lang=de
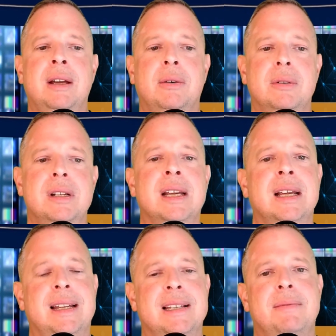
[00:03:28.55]
Und
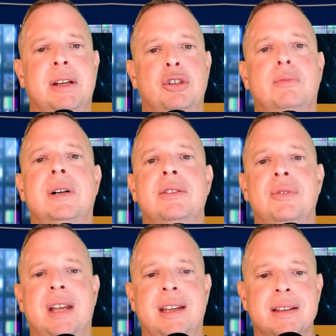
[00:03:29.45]
das wäre schon mal so
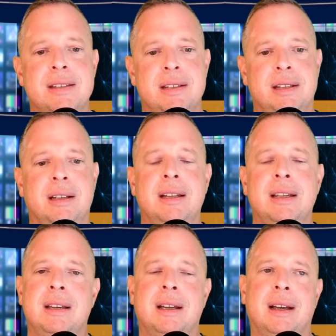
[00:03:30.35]
der erste
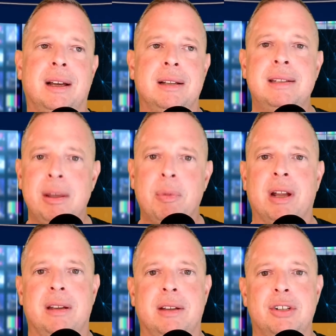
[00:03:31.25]
äh, Tipp
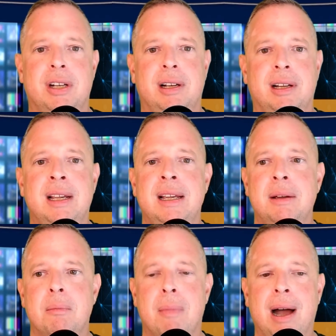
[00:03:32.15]
an der Stelle.
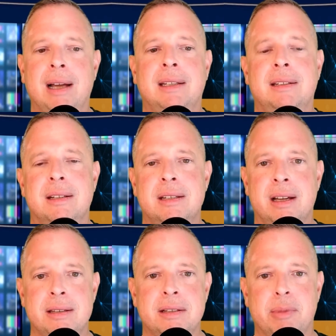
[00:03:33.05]
Macht das
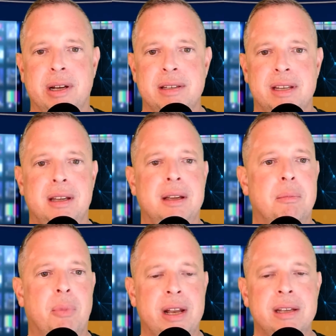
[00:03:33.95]
Customizing,
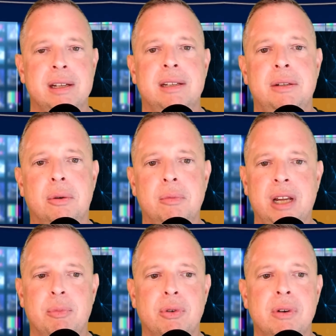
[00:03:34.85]
brandet die
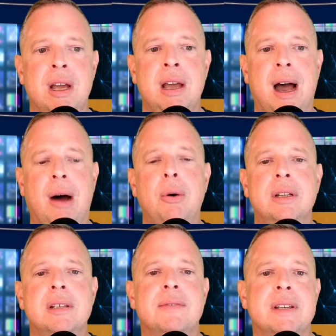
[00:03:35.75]
Umgebung, auch
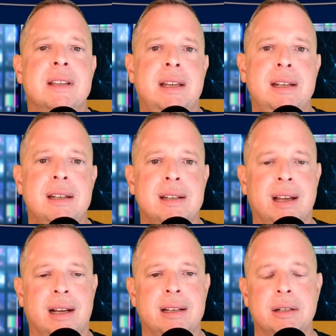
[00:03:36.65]
das, was da hinten
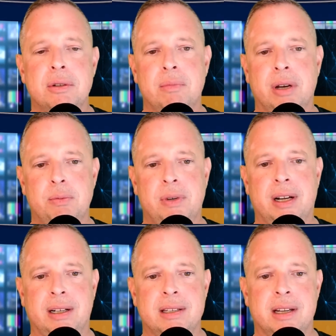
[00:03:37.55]
dran dann zum Beispiel
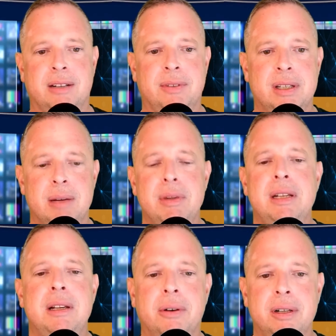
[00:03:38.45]
angezeigt wird, damit
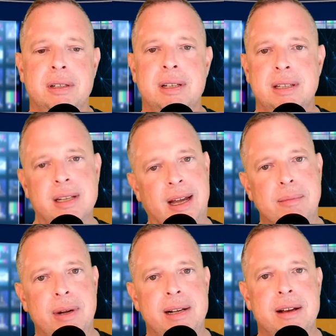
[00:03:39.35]
die Leute, die sich
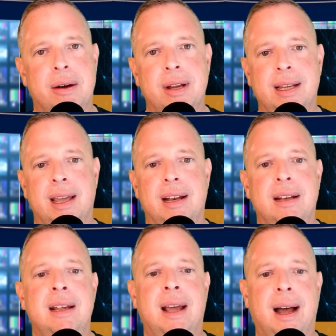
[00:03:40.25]
anmelden, auch
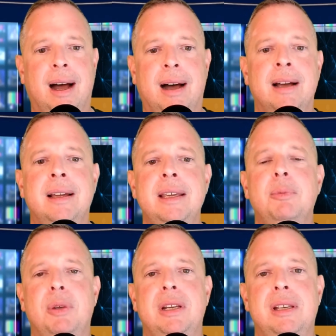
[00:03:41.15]
erkennen, aha,
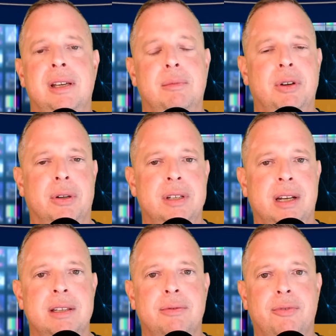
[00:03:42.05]
ich bin hier im
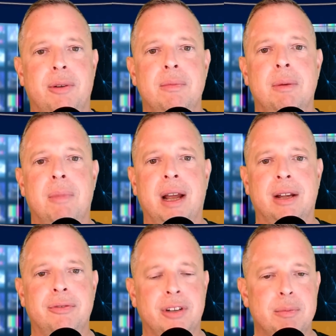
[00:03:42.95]
Kontext von
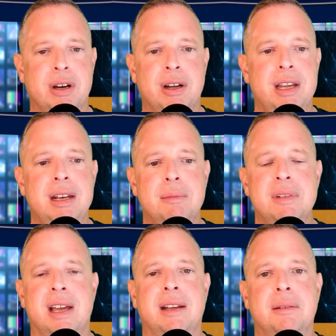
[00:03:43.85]
meiner Firma, in dem
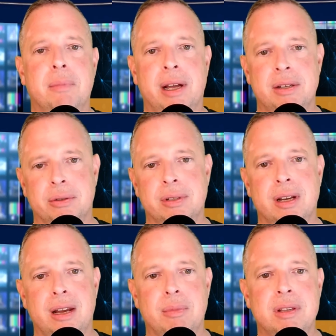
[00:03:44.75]
Tenant meines
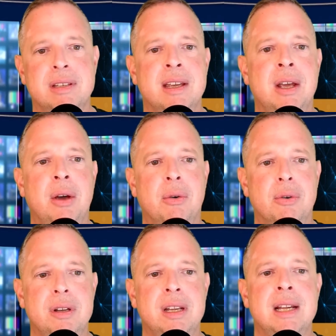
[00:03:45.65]
Unternehmens
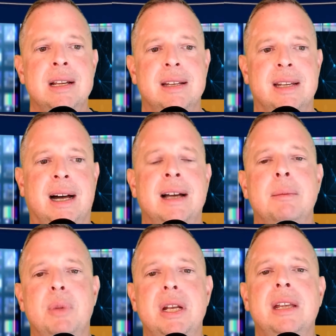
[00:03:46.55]
und da
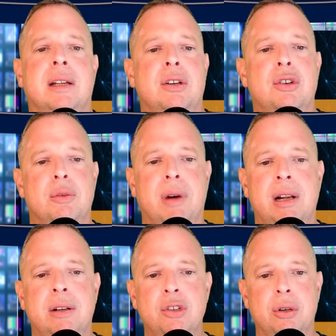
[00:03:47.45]
bin ich dann schon
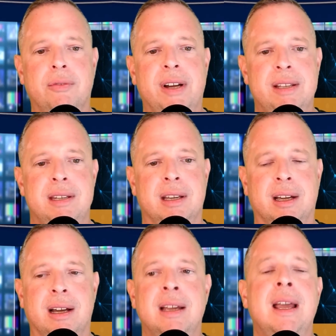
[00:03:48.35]
mal ein Stück weit
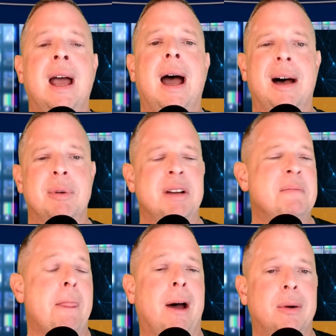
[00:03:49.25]
sicherer.
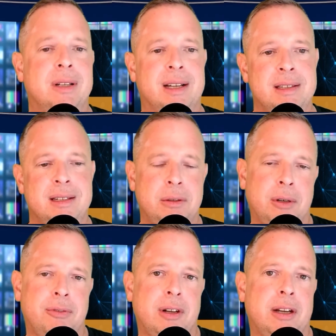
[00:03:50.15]
Aber auch das, ihr
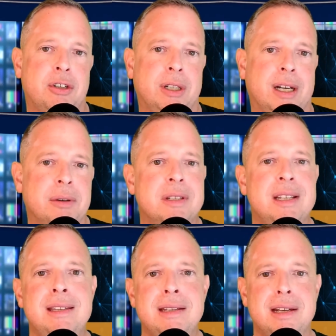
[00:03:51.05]
hört vielleicht schon raus,
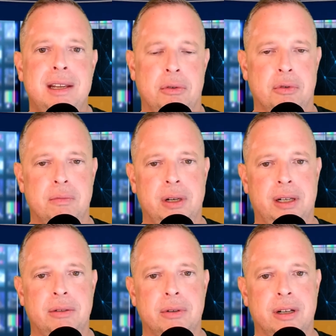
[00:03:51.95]
ist nicht
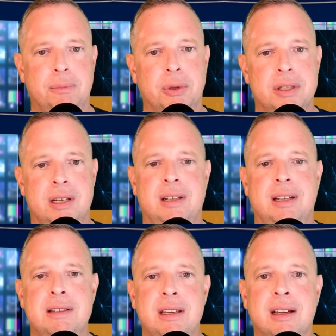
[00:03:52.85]
unbedingt
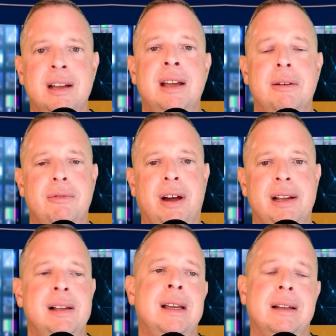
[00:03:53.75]
hundertprozentig sicher,
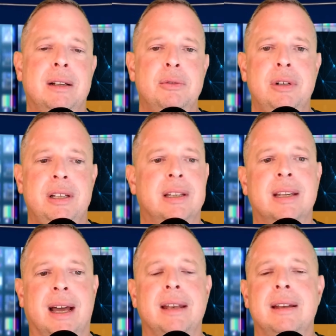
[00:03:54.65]
weil natürlich
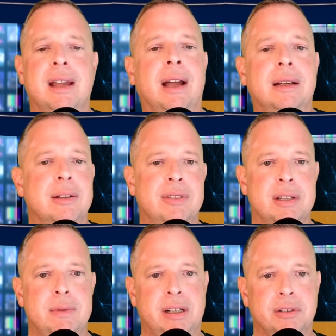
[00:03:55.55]
kann der Angriff
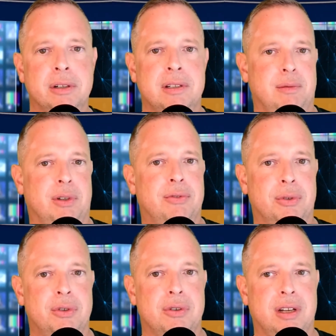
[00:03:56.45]
deswegen trotzdem noch
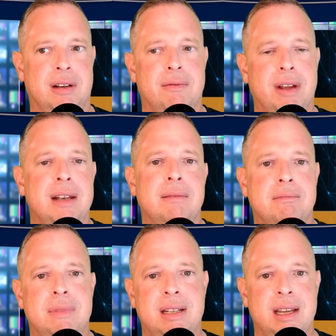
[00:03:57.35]
funktionieren.
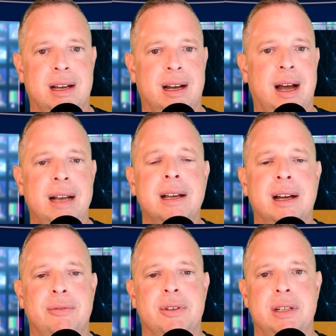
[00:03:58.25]
Wenn der
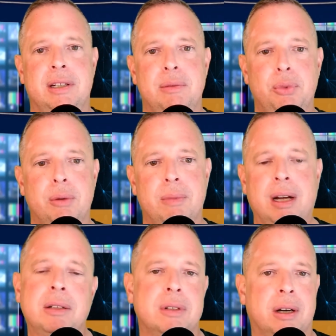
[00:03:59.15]
Angreifer sich die Mühe
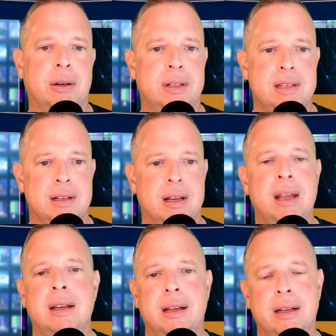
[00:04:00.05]
macht und diesen
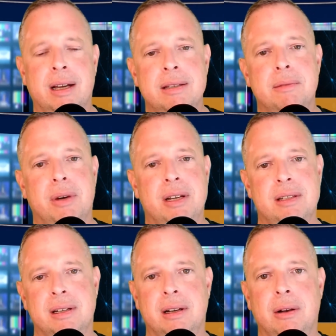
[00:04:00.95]

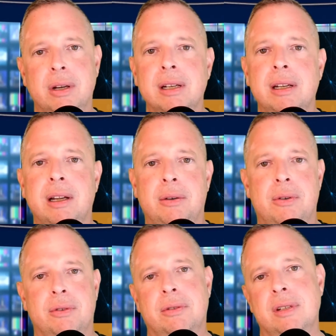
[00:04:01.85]
gecustomized
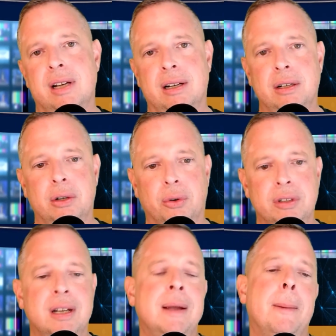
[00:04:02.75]
Login-Dialog sozusagen
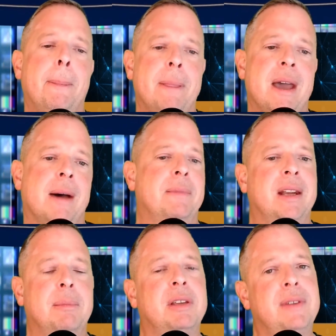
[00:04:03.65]
klont, ja, dann
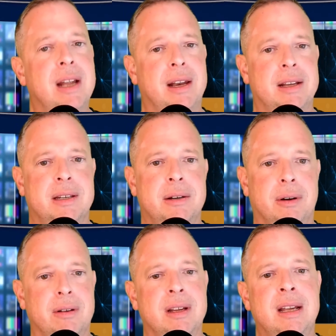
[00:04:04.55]
habe ich wieder nichts
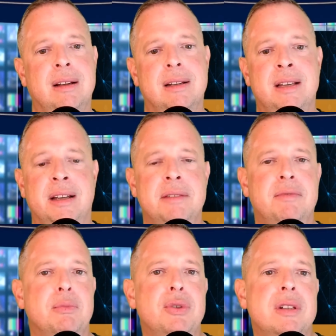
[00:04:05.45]
gekonnt. Das heißt,
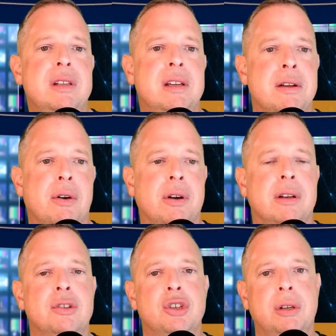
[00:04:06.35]
wir müssen hier noch
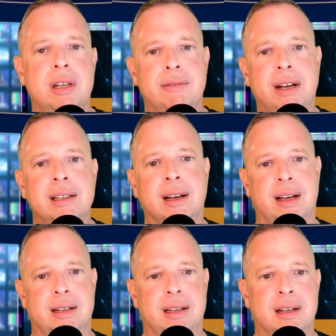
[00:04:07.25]
ein Stückchen weiter
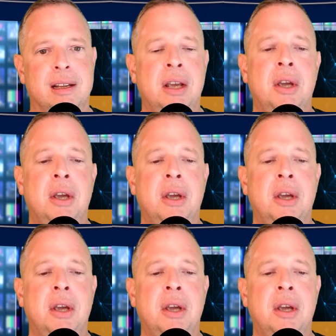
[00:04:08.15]
reingehen.